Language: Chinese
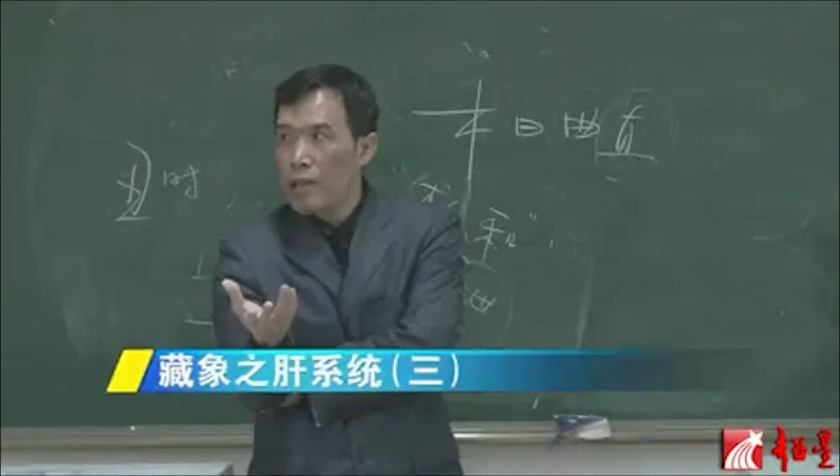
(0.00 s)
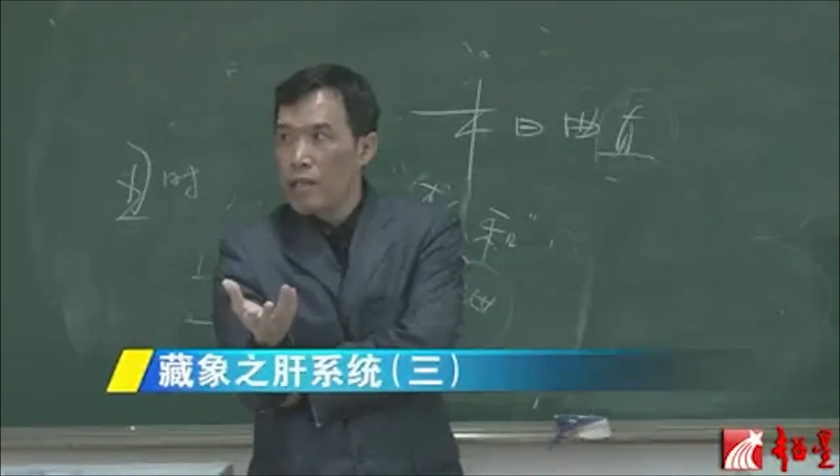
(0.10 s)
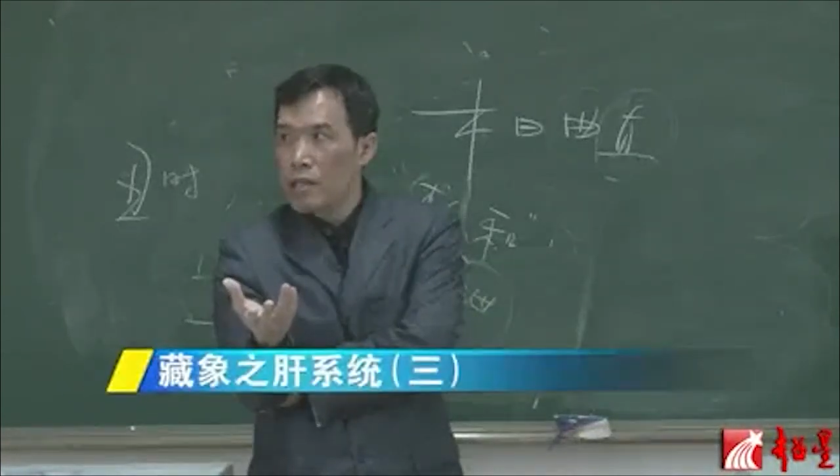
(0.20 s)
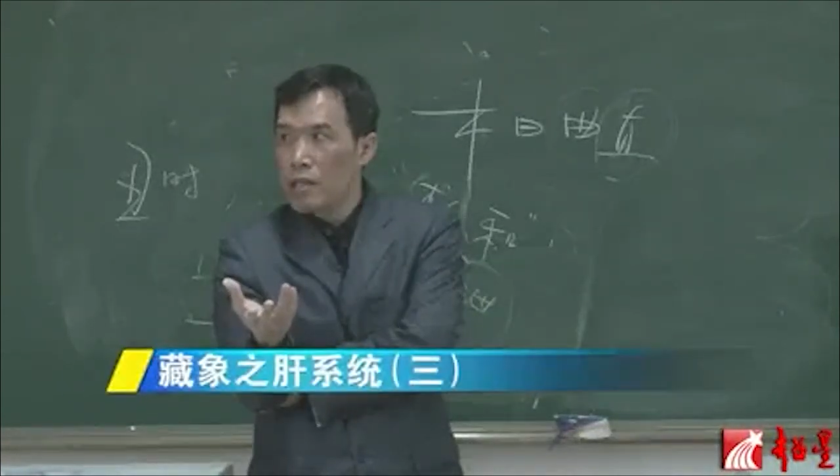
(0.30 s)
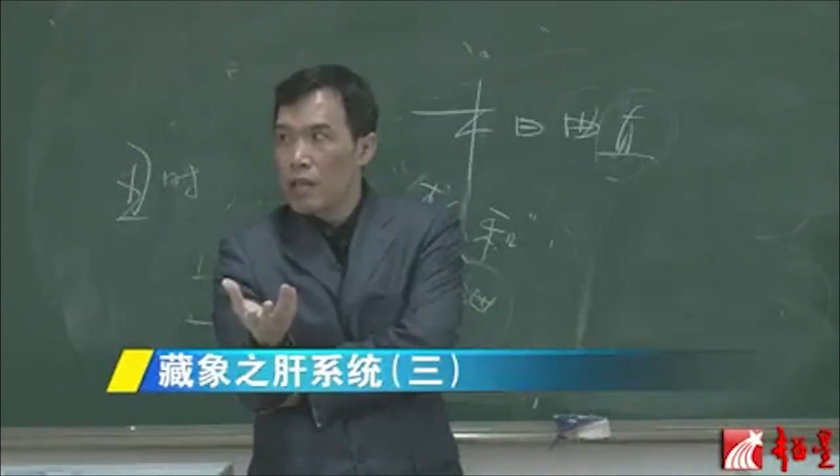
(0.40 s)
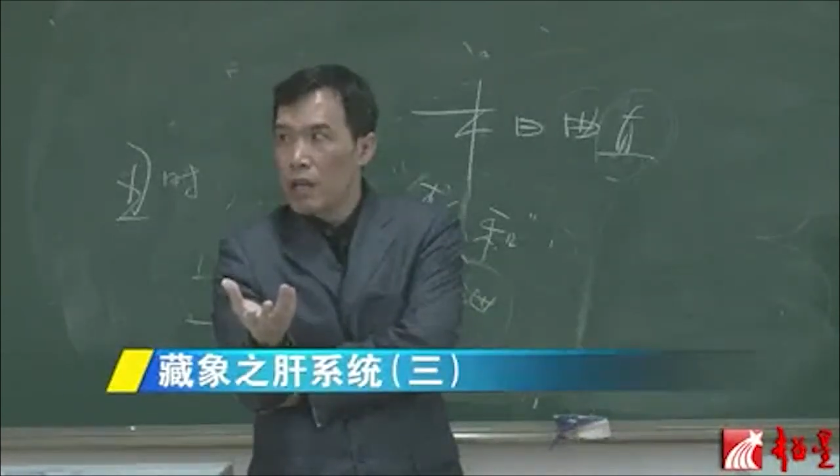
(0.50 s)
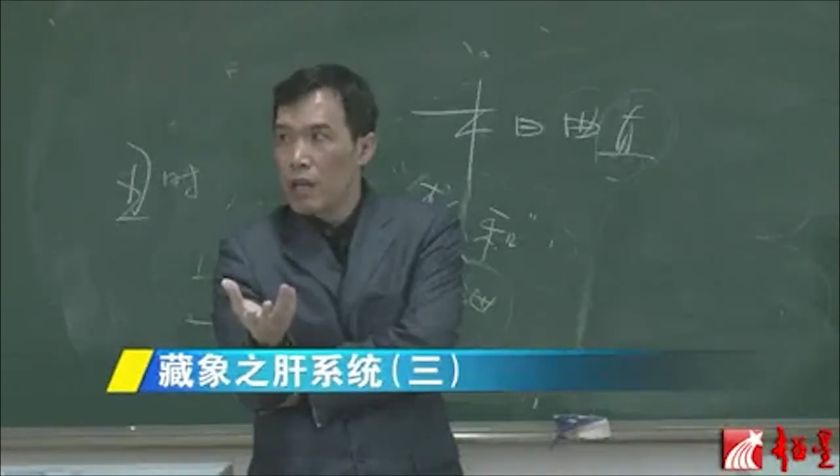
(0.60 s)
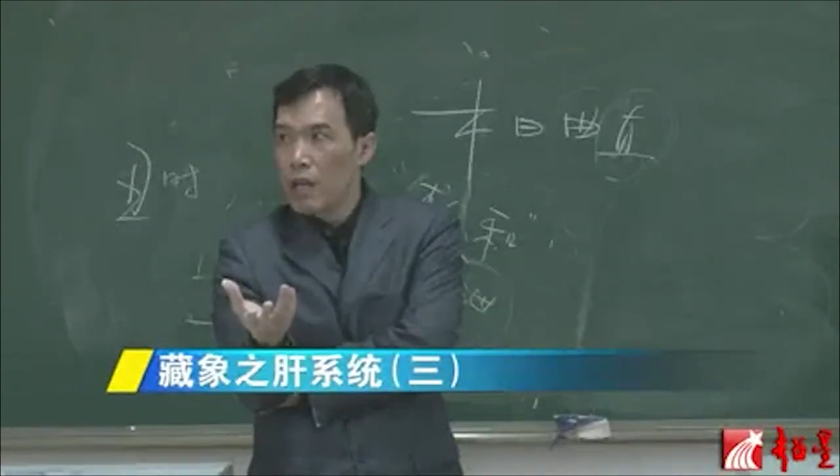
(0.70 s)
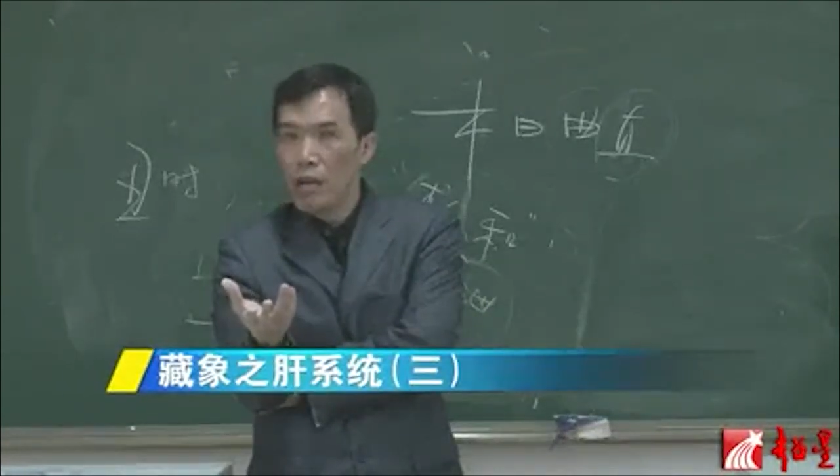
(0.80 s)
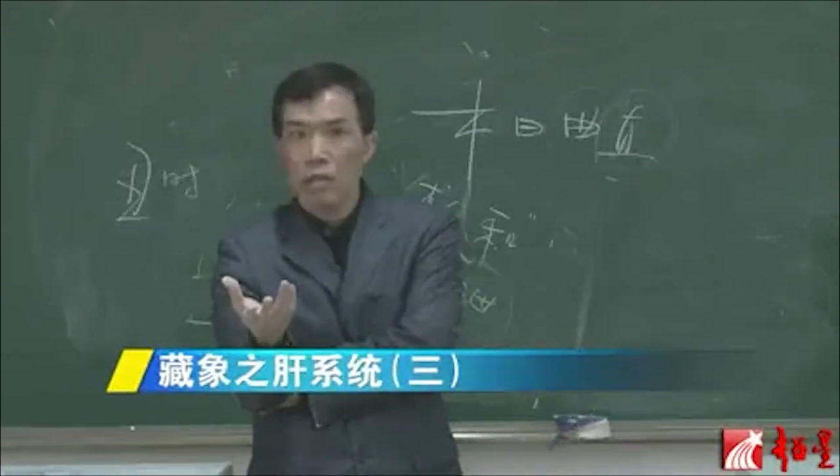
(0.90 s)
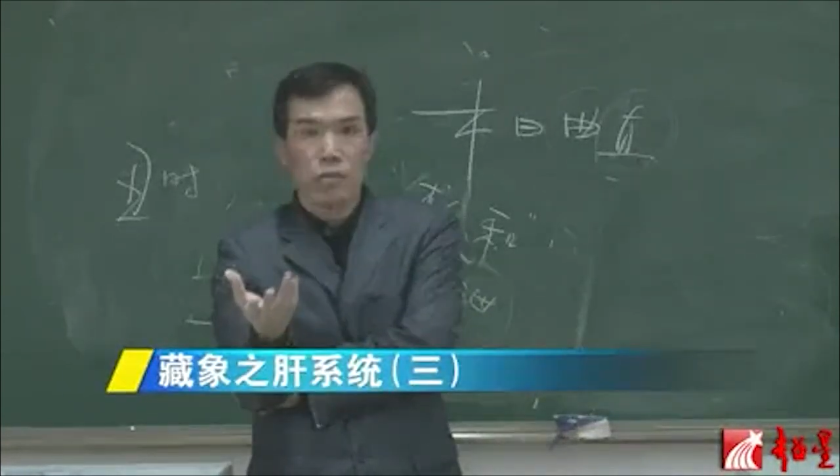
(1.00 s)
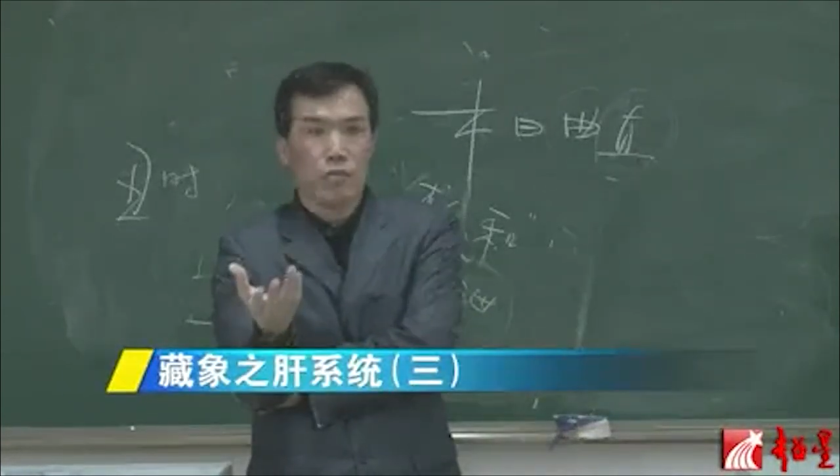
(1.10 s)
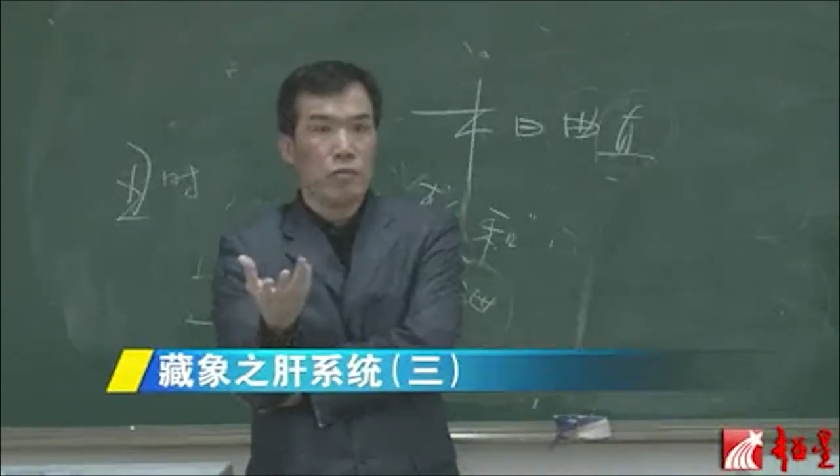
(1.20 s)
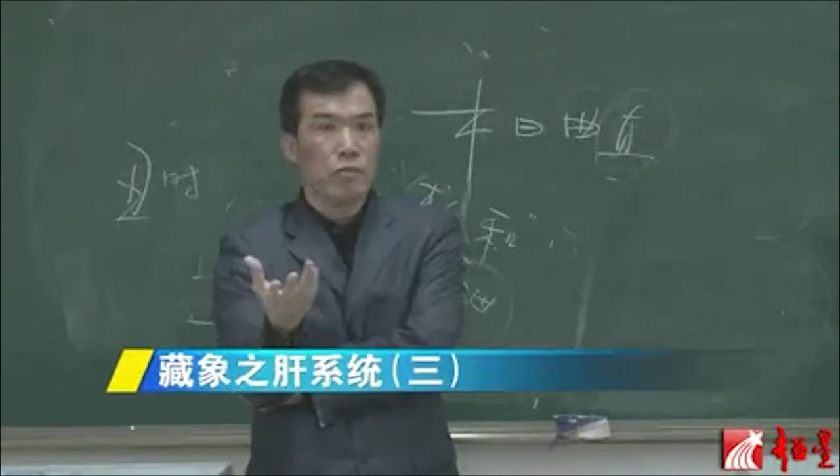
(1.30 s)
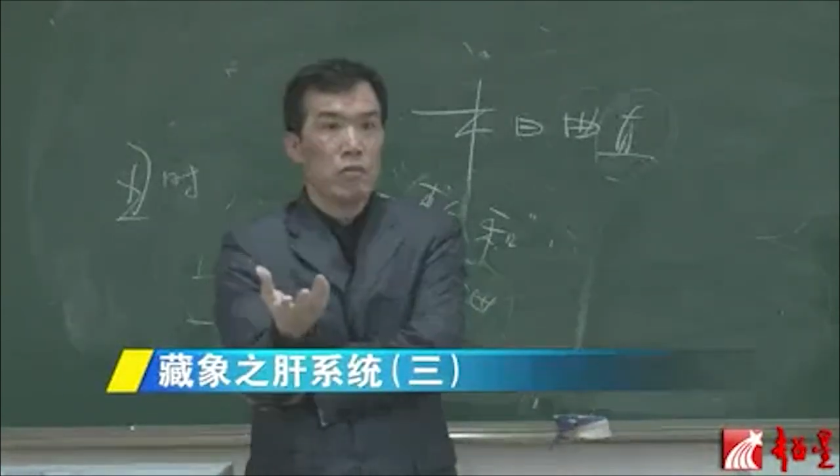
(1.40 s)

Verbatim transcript: 分之大概二十五。